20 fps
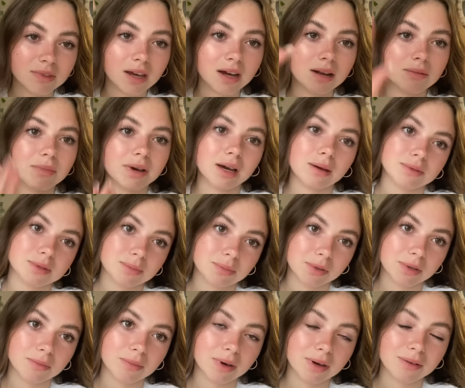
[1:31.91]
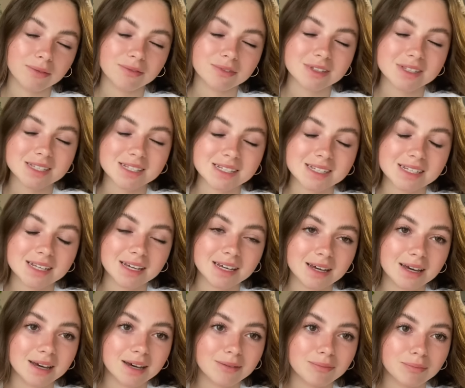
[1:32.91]
ale mega mi się podobają, więc
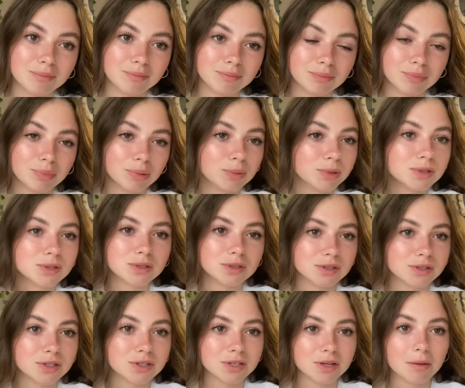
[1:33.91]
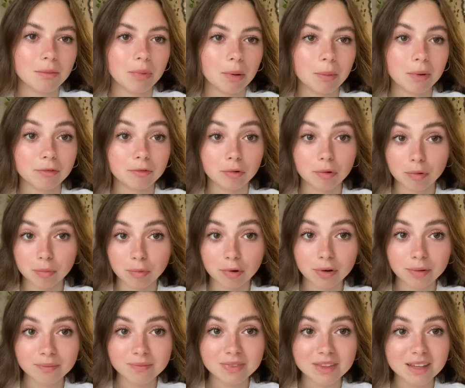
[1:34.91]
e, po prostu troszeczkę poprawiam humor